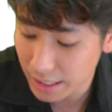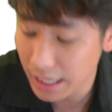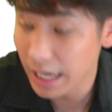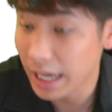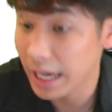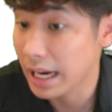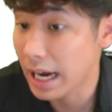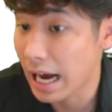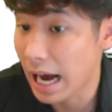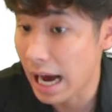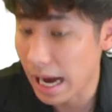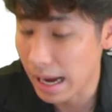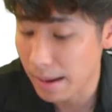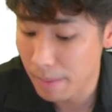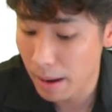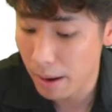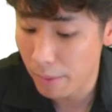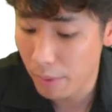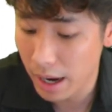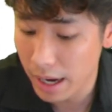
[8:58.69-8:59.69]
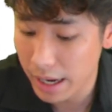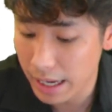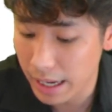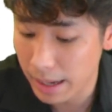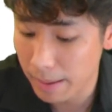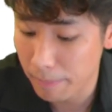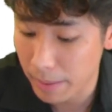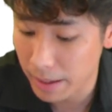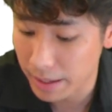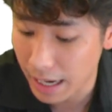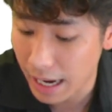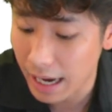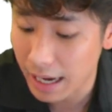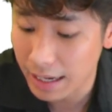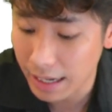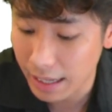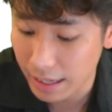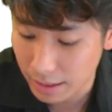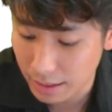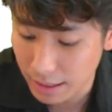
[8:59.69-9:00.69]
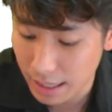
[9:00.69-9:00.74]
การที่ a หาย แปลว่า a เป็น